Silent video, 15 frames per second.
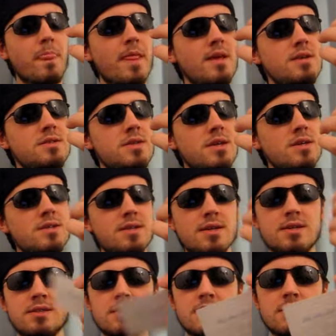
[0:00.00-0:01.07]
Isa, Isa,
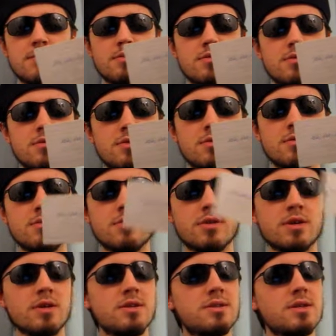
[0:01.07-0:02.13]
Isa.
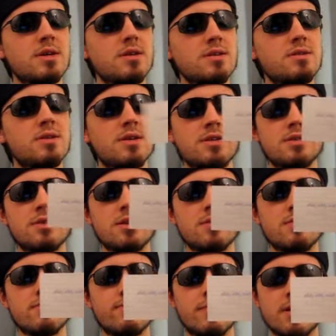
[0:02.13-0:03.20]
Oder Isa, Isa, Isa,
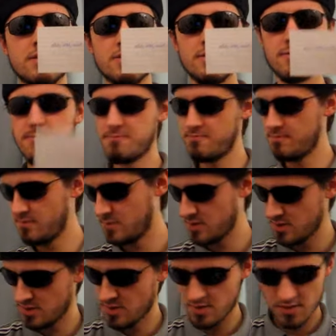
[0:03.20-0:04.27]
Vater.
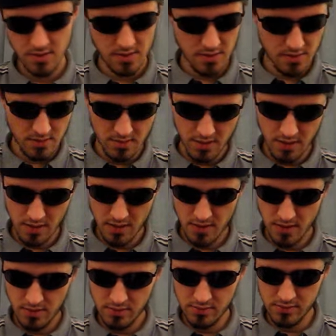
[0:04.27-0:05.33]

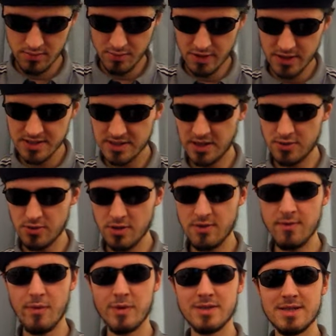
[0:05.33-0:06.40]
Äh, und man kann sie natürlich,
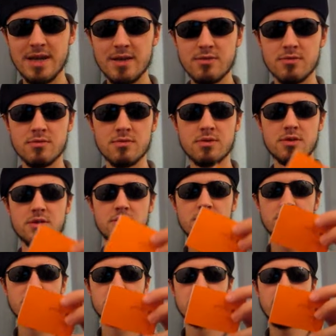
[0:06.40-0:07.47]
wenn man Zeit und
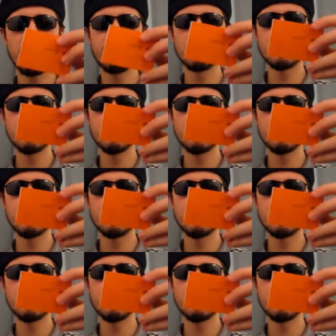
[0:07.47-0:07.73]
äh, Nerven